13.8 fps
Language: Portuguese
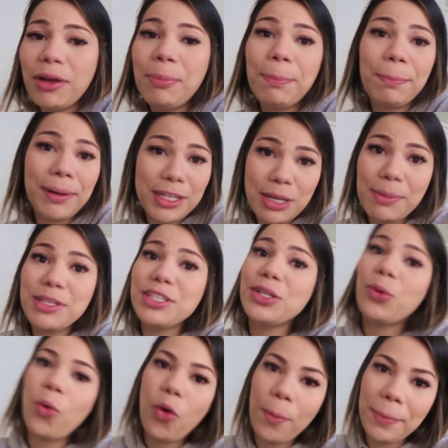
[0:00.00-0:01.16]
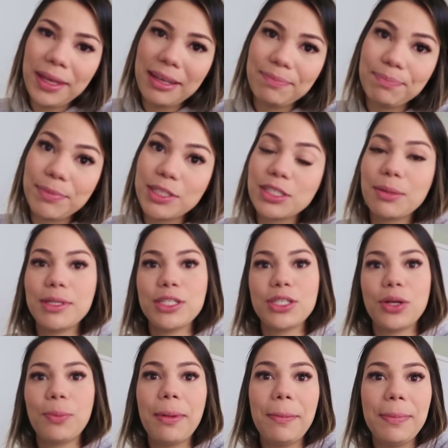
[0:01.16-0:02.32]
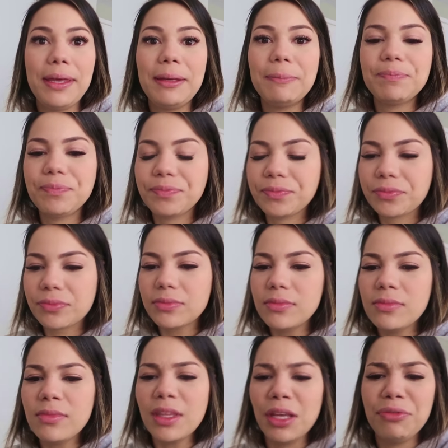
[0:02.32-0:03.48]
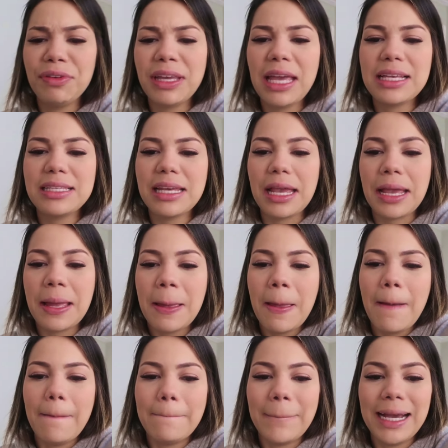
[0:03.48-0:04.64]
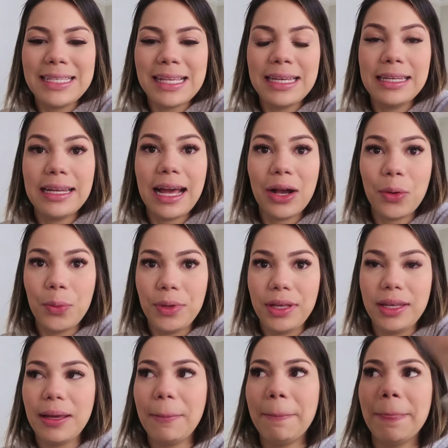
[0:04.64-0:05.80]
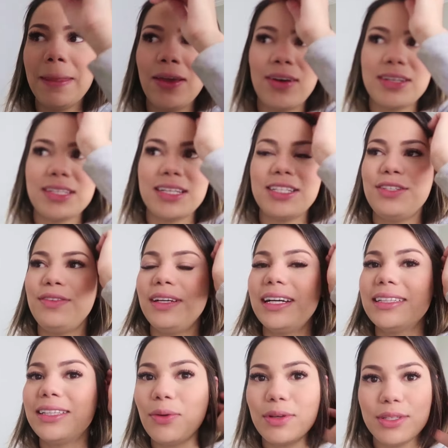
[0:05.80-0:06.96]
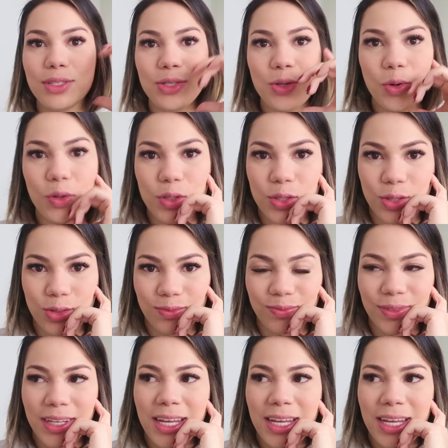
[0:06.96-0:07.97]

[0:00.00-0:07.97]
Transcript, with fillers: Eu praticamente não comi, praticamente não bebi. Eu fiquei, assim, mais ali na aguinha. E eu acho que a gente fica tão ansioso.